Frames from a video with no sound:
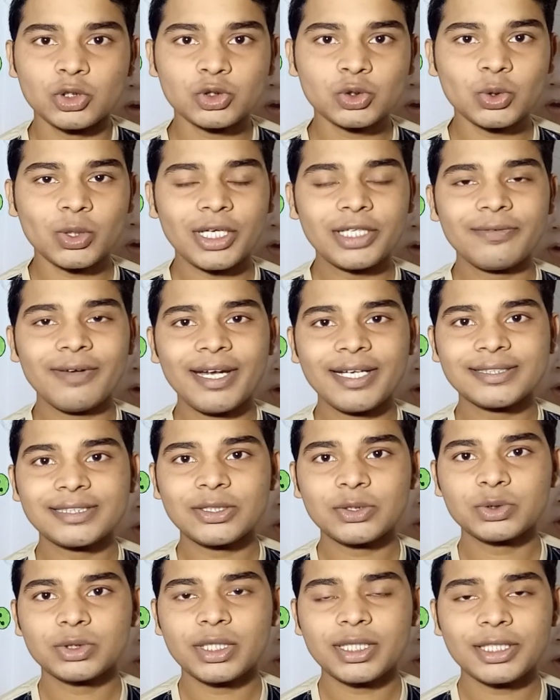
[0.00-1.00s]
दोस्तों कई बार
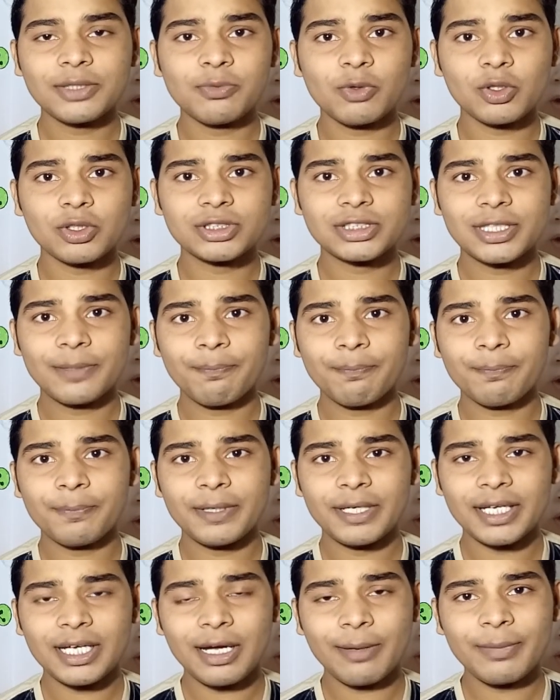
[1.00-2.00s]
ऐसा होता है कि व्हाट्सएप
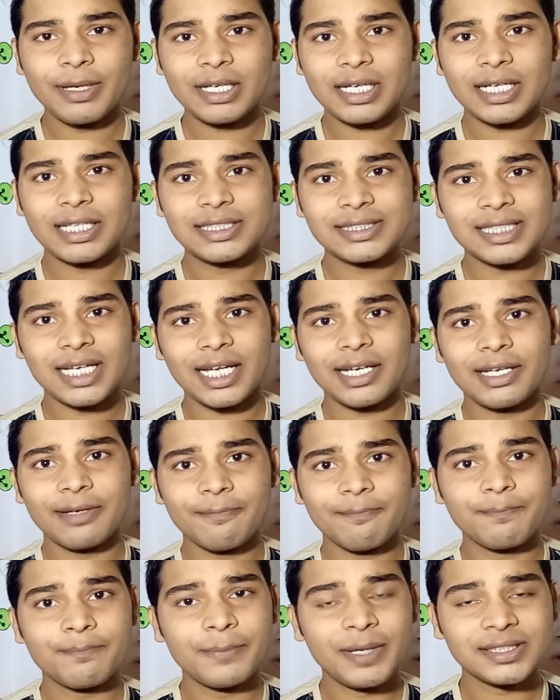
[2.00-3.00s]
पे हमें कई सारे
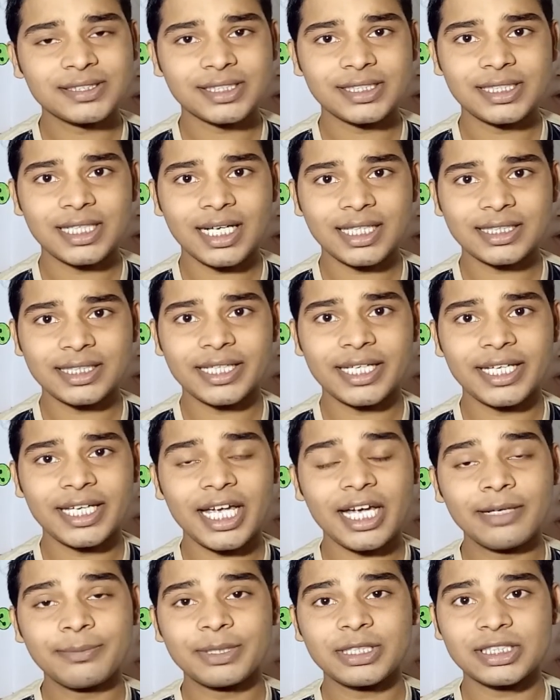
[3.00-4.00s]
मैसेज आते हैं
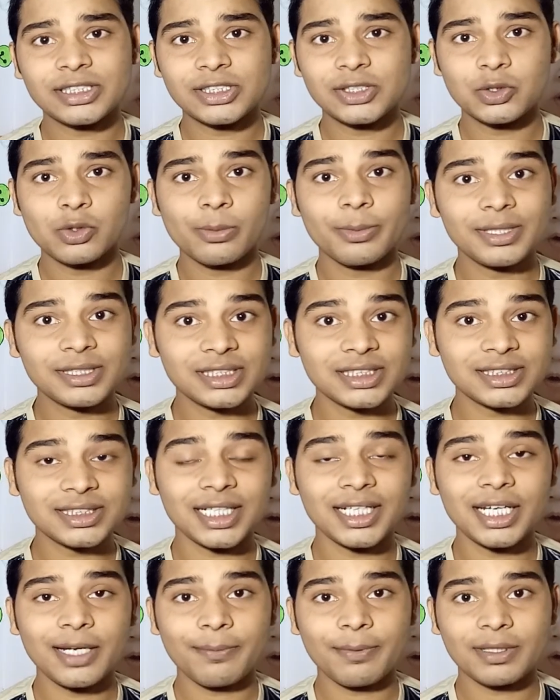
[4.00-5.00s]
या हमें किसी को मैसेज
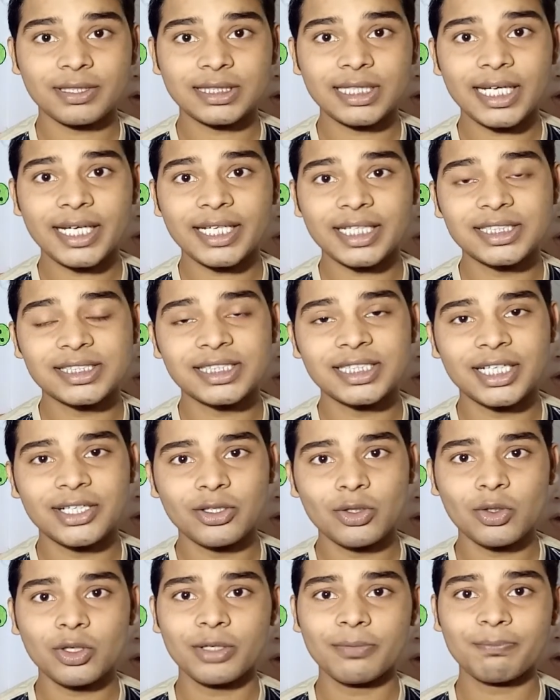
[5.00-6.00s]
करना पड़ता है किसी
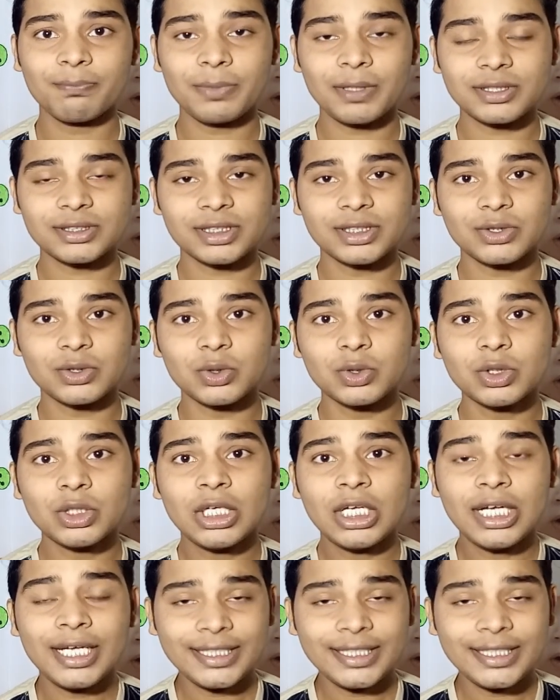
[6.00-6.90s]
अननोन पर्सन को